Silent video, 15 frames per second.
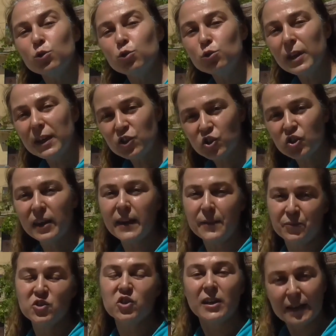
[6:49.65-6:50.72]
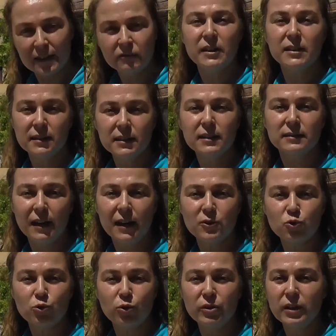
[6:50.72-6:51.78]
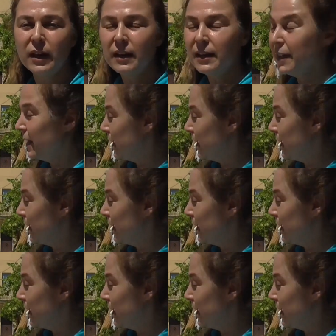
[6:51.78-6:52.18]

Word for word: güneşte şekil verildikten sonra